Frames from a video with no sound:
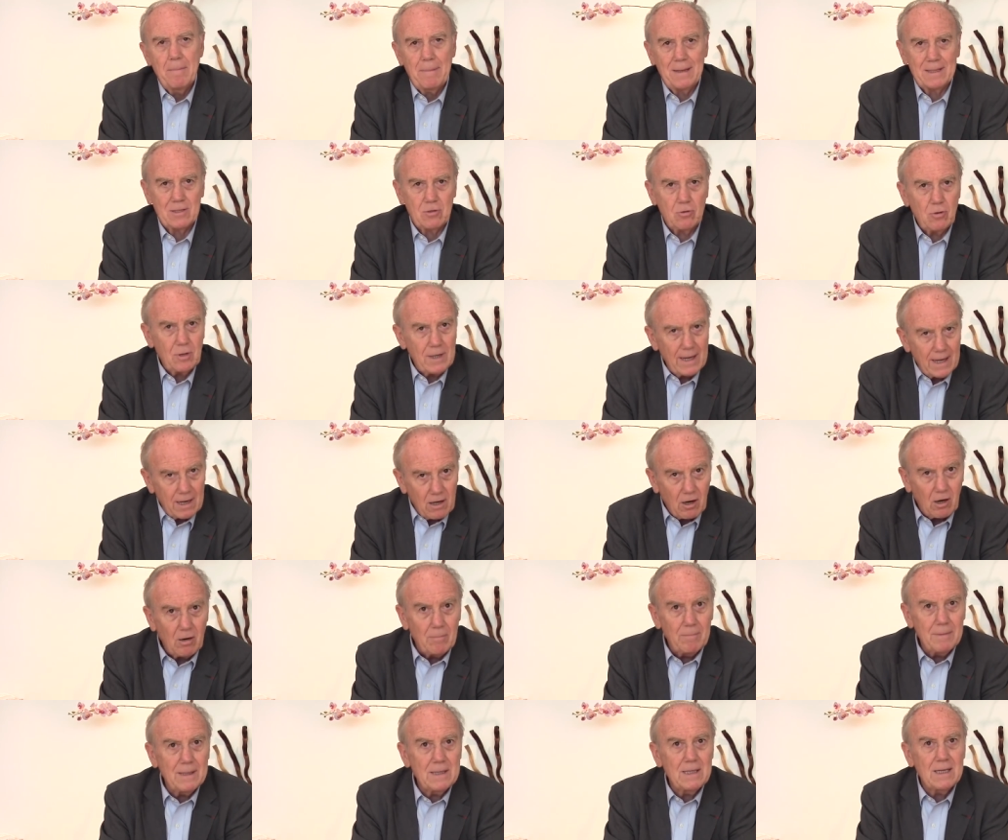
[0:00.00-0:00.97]
Parce que des
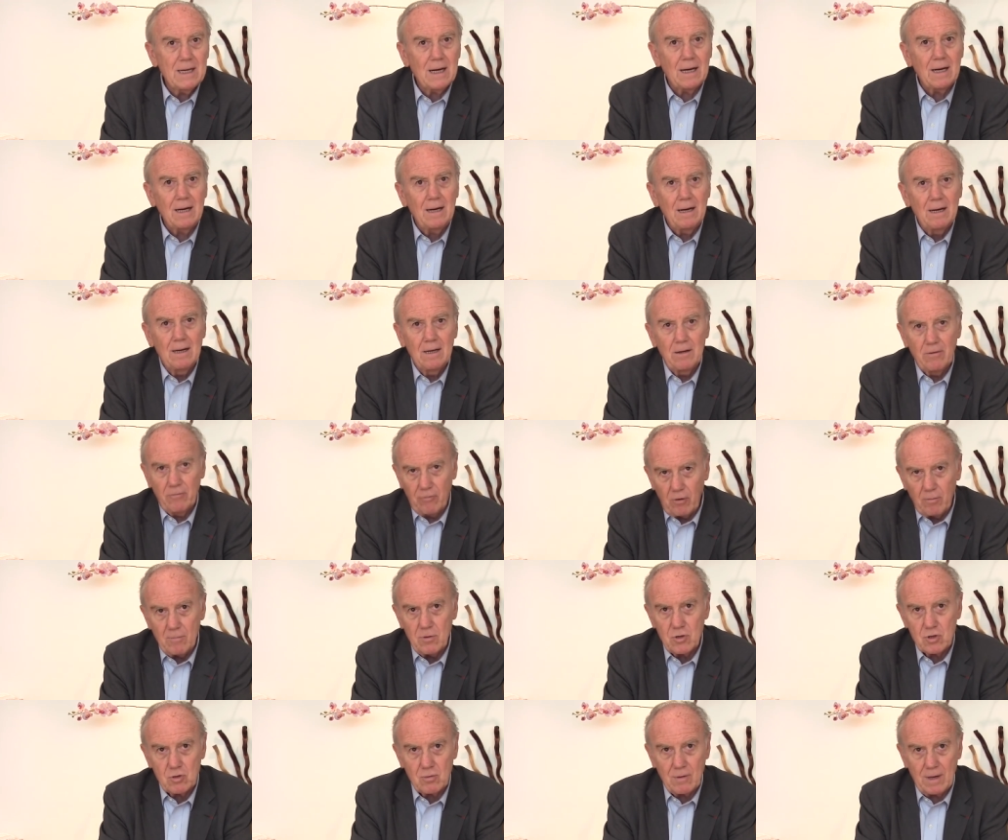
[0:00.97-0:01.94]
grands médias
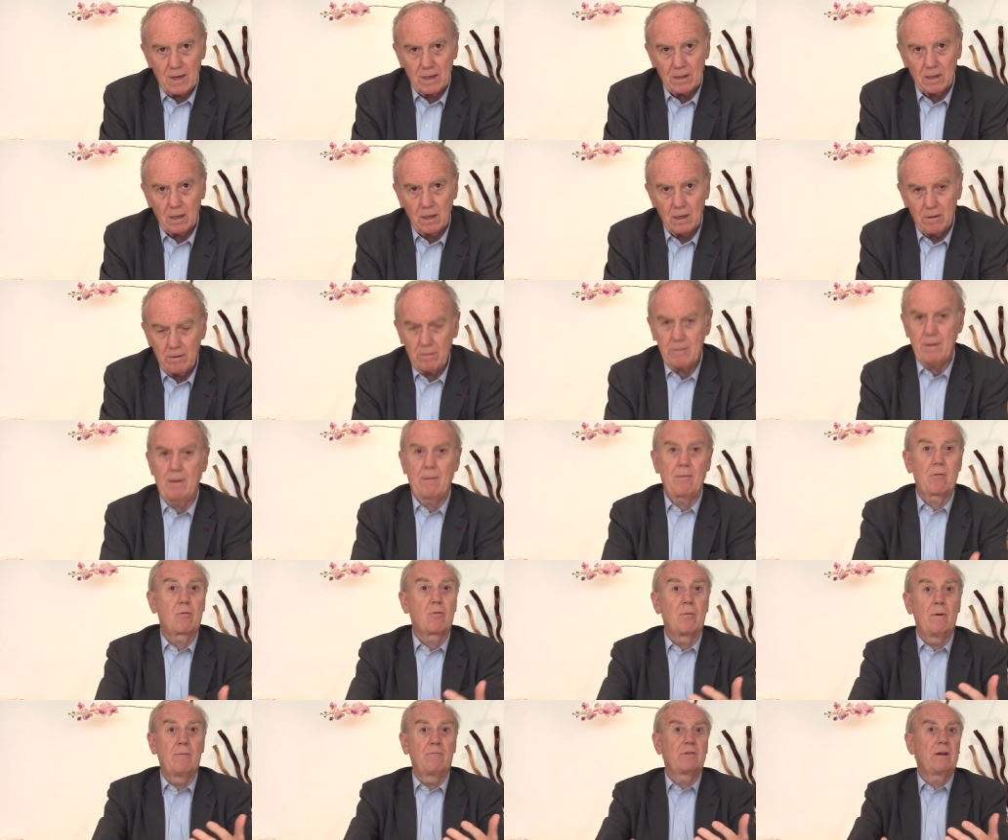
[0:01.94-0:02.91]
vont me joindre. Ah,
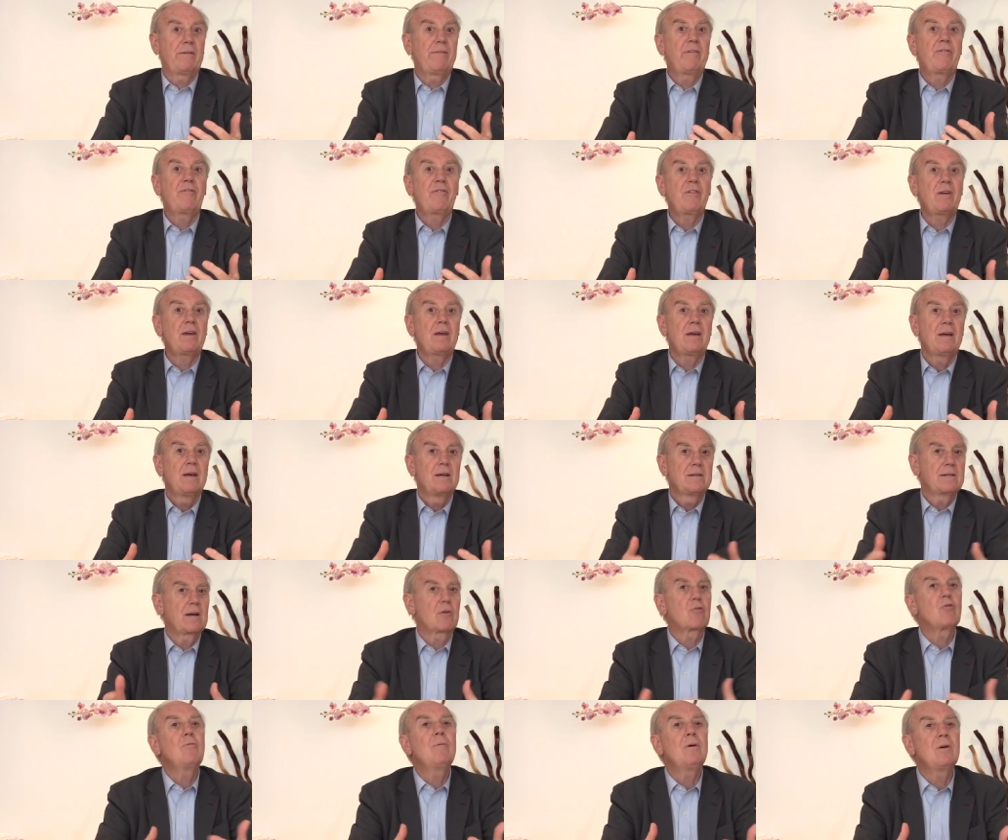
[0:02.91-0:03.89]
comment vous avez fait
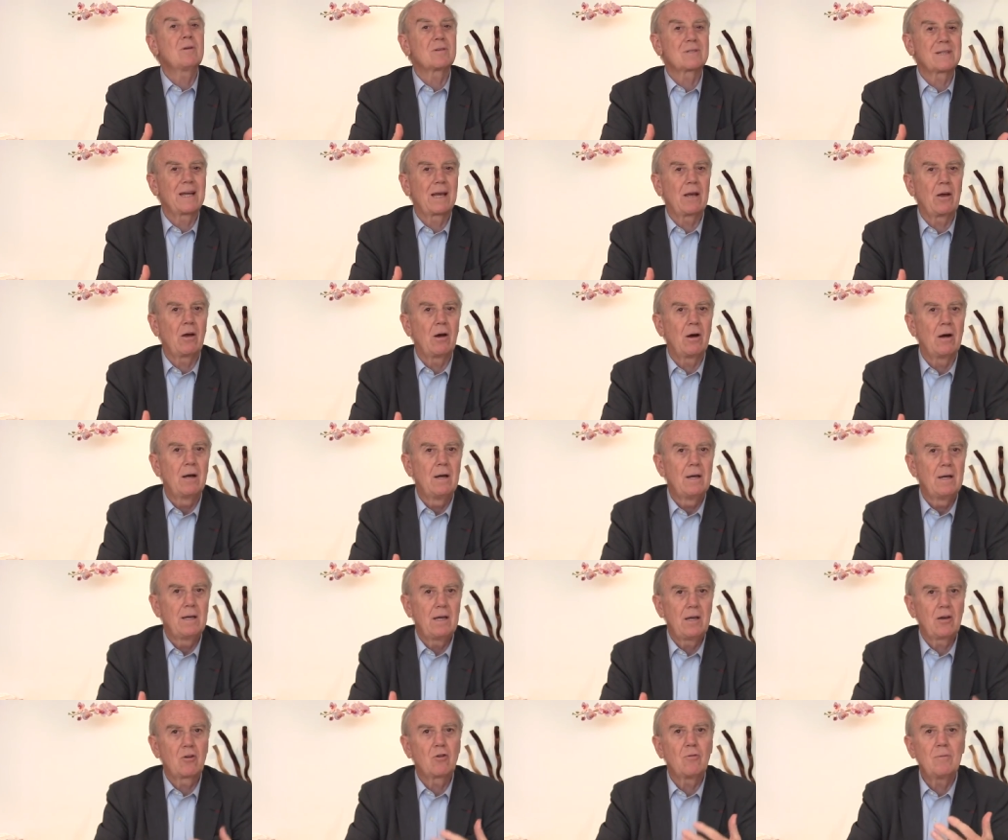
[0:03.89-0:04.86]
Ça commence d'ailleurs.
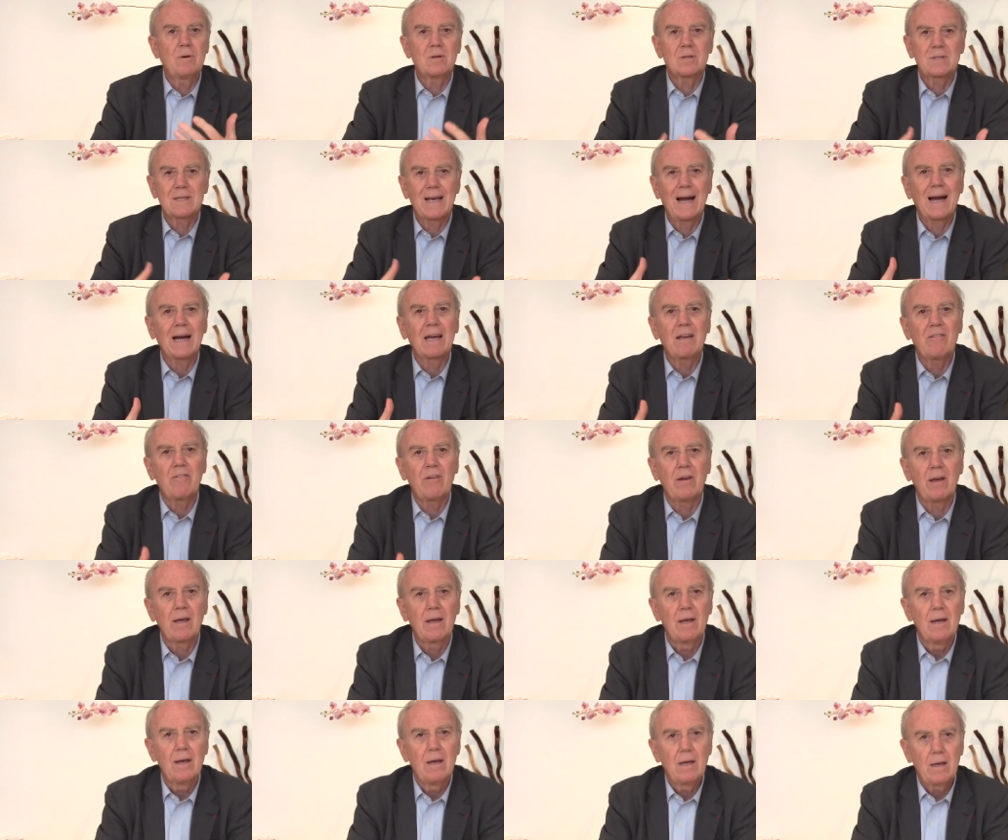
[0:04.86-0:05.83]
Il commence à
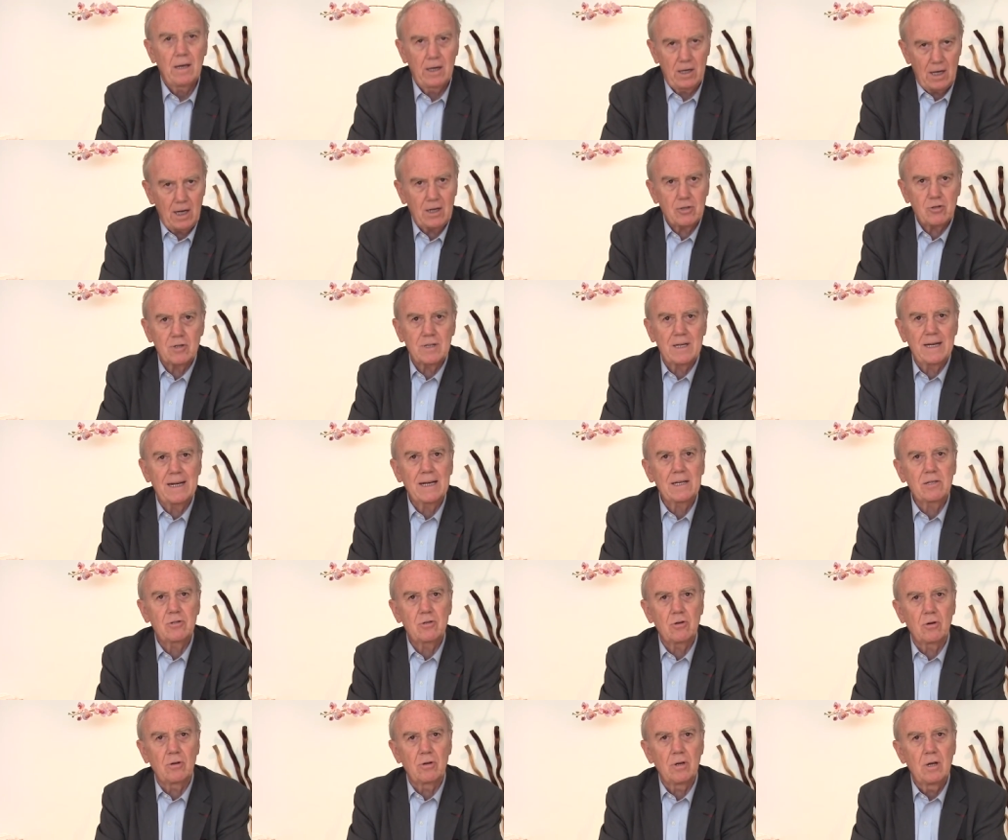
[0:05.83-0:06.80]
arriver. Et là, je
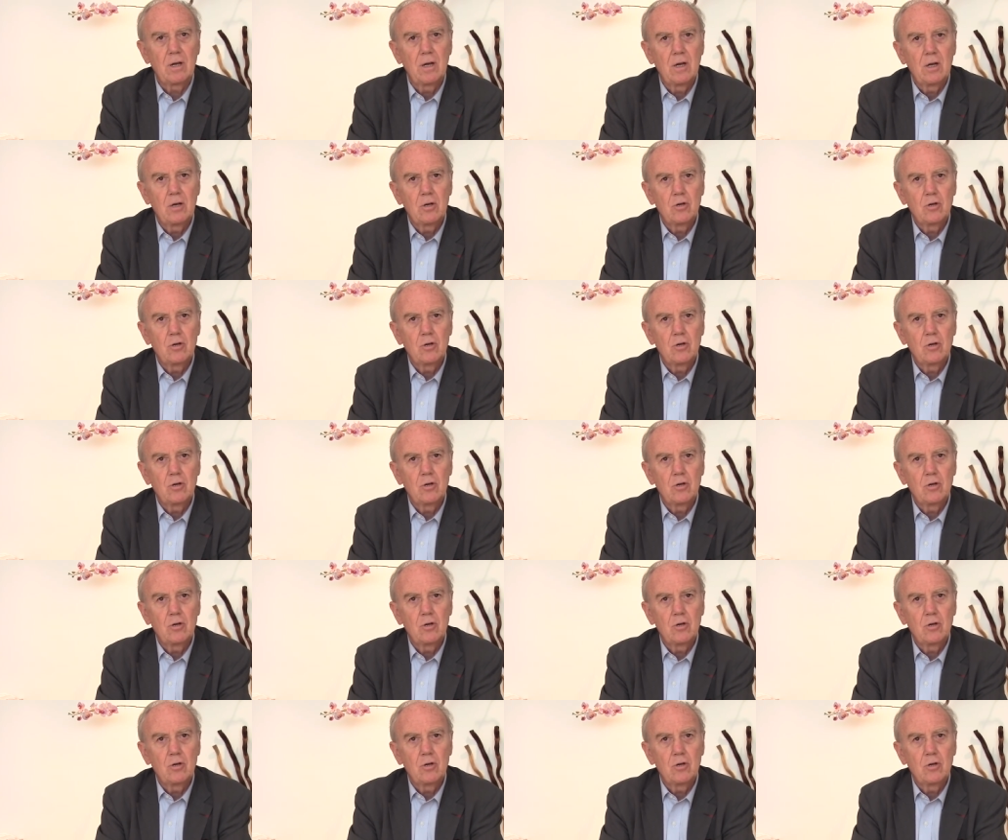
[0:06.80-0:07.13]
sélectionne.